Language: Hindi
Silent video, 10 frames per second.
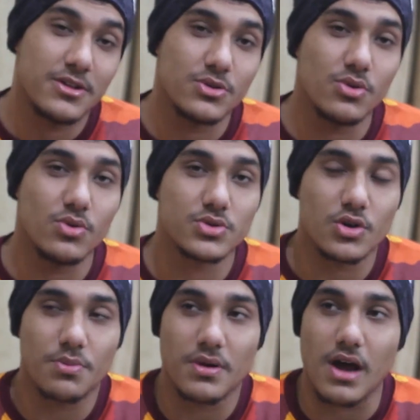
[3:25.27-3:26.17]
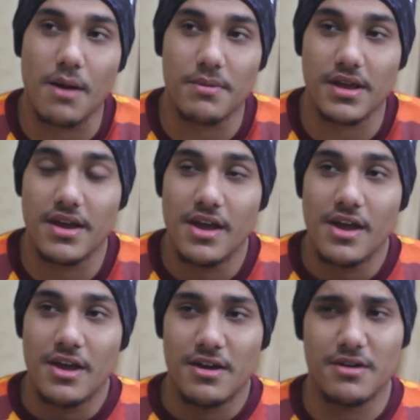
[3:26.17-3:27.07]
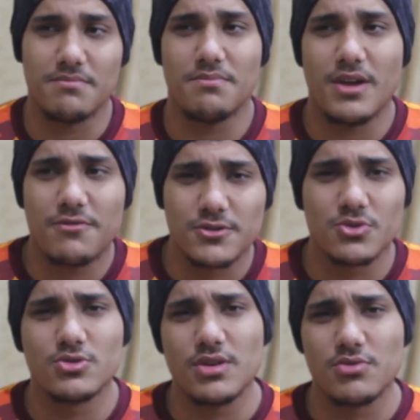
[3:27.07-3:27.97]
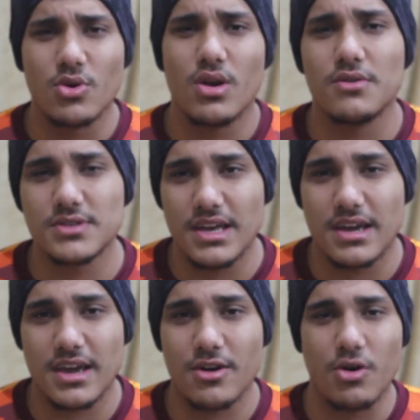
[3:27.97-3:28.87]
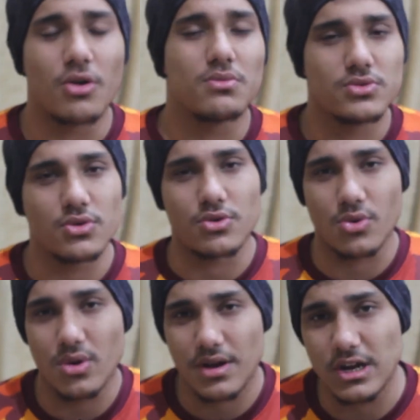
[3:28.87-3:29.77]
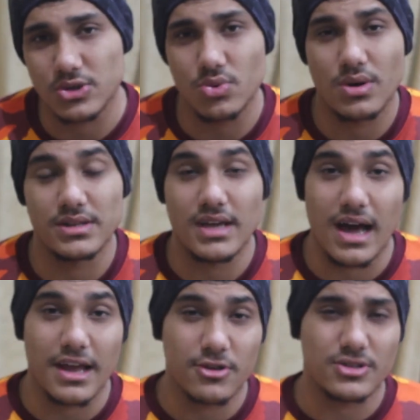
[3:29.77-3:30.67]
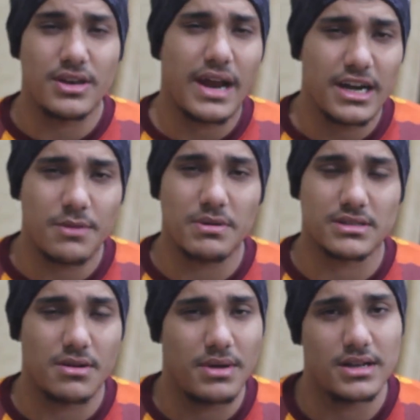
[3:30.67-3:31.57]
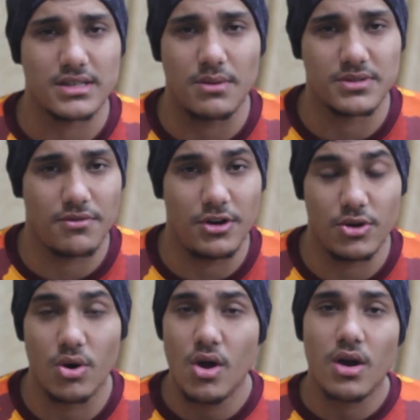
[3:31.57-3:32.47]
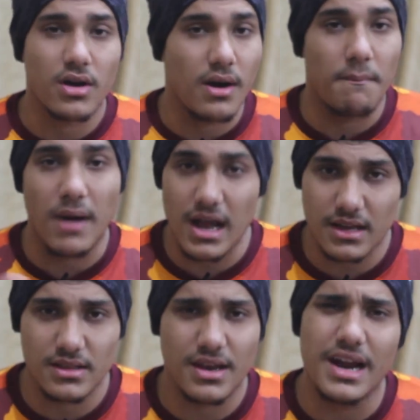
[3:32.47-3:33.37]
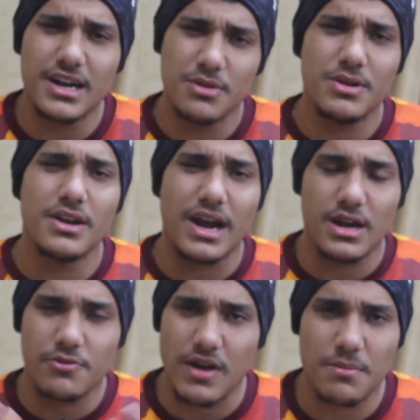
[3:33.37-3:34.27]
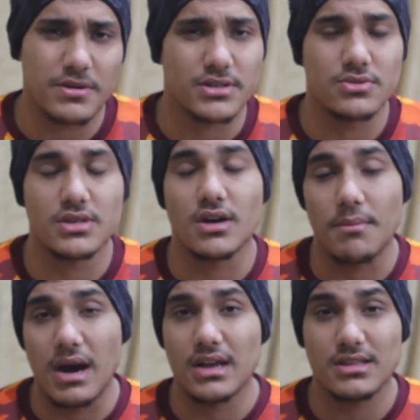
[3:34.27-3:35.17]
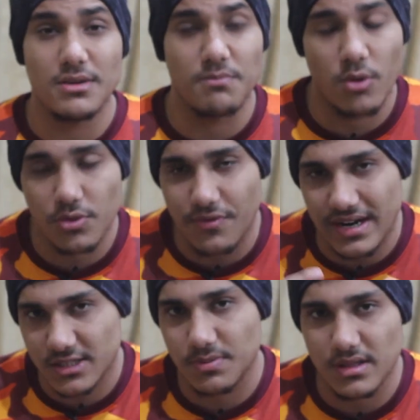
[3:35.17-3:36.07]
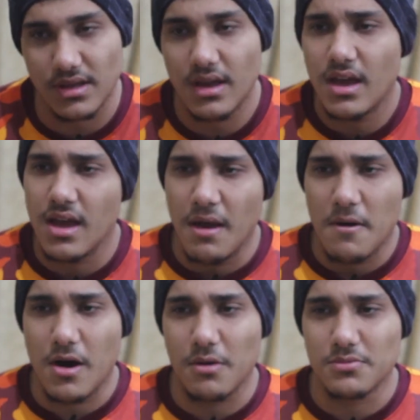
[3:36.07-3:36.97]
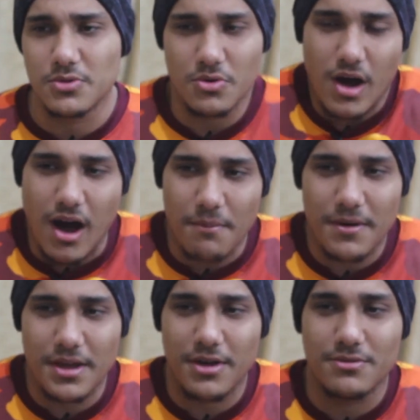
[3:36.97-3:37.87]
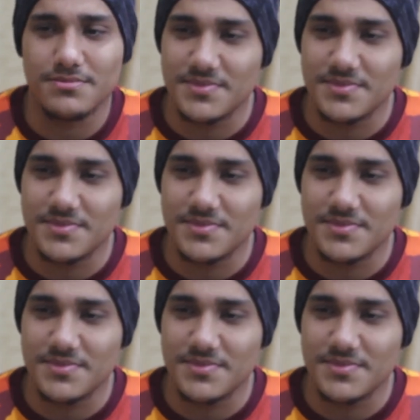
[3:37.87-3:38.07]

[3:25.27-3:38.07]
तो उसके ऊपर आपने बेफजूल से दो लफ्ज़ देखे और उसको ट्रोल करना शुरू कर दिया हालांकि उसकी 90 परसेंट मेरे हिसाब से वीडियो कमाल की थी 90 भी नहीं 95 परसेंट उसकी कमाल की थी बहुत फैक्ट्स पे थी आ, तो आपने